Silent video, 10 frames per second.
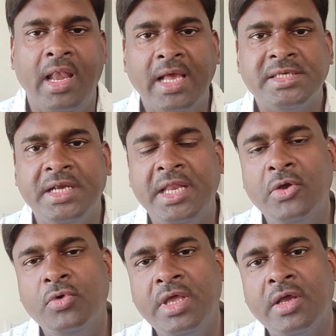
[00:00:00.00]
लेग
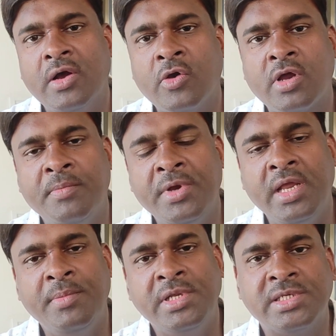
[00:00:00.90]
सेटिंग हुई और कंपनी
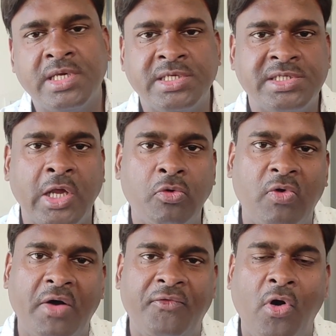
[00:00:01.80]
का बिजनेस कैसे चालू
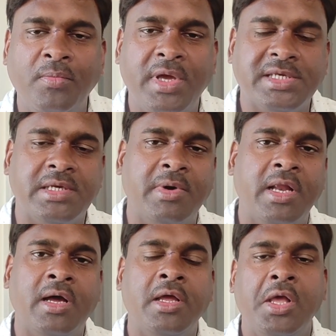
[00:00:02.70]
हुआ फॉर्म कैसे
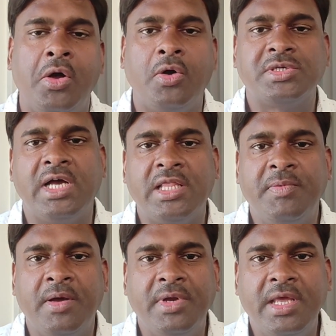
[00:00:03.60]
बना और
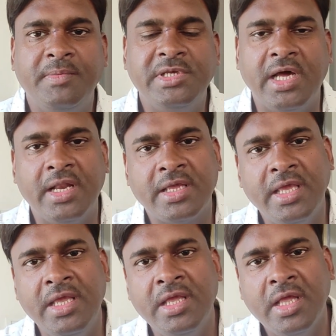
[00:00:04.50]
साथ में हमने ये भी जाना कि